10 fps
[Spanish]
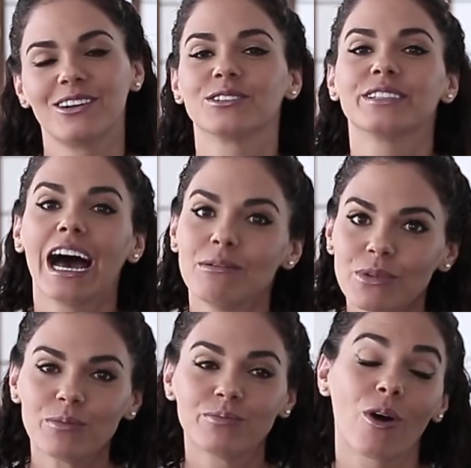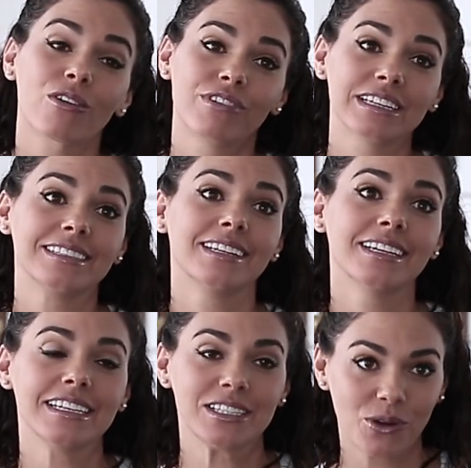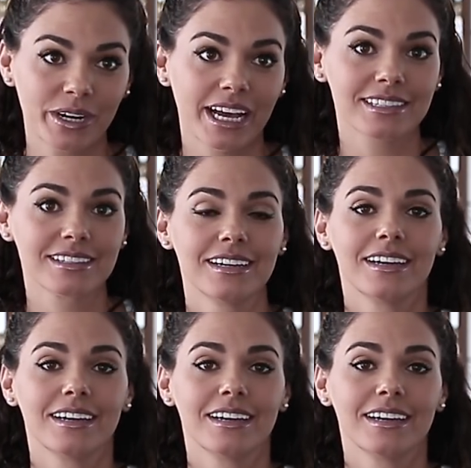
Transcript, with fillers: los amo, porfa, si tienen historias